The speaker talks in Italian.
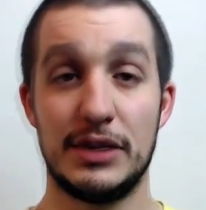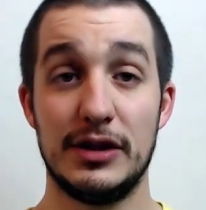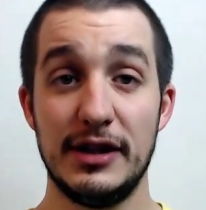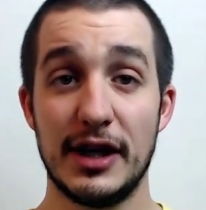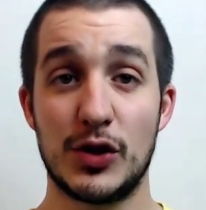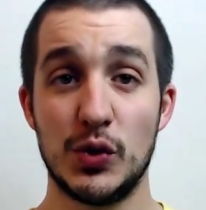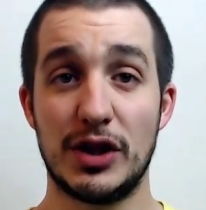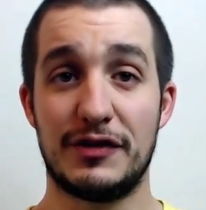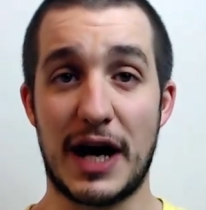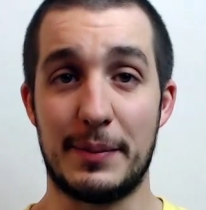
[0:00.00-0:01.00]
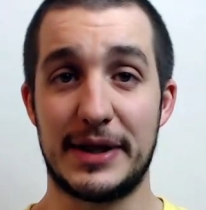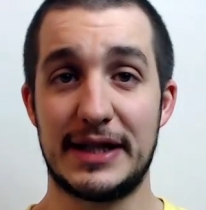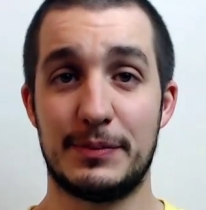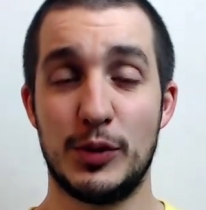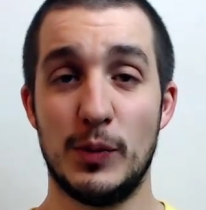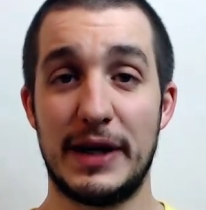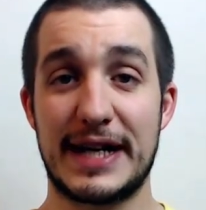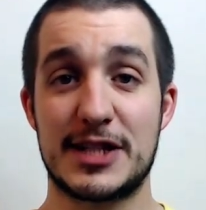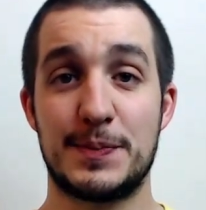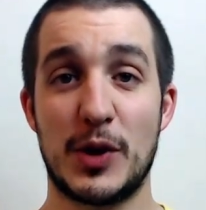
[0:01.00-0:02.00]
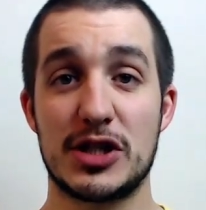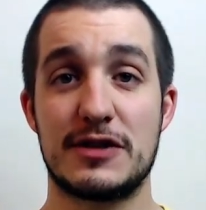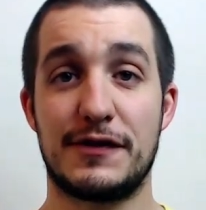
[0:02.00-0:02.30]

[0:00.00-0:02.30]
Die Gute Fabrik pubblica Sports